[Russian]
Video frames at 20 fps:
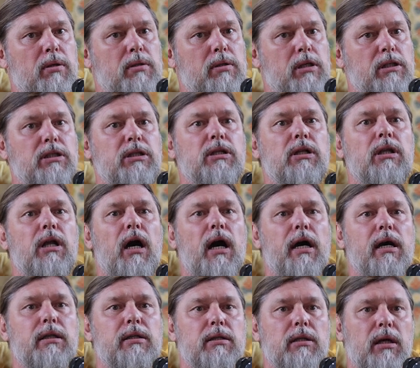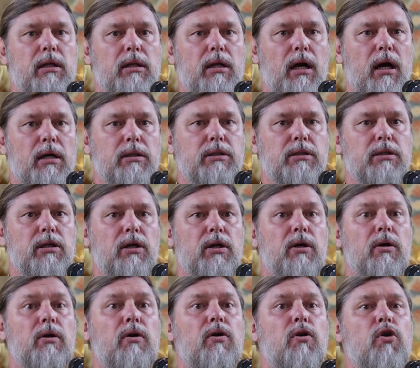насылает на нас
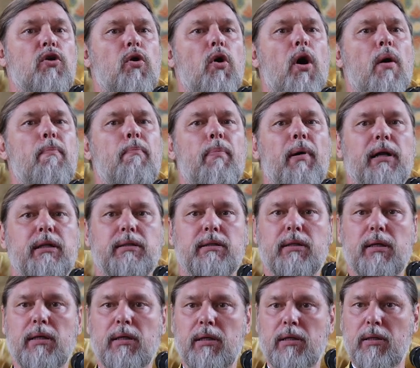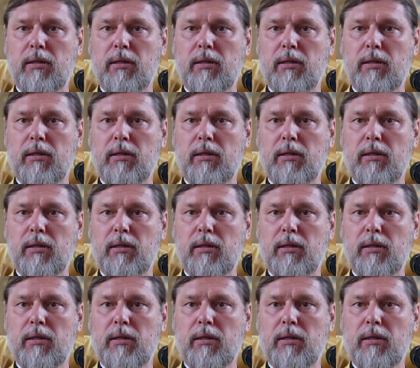ропот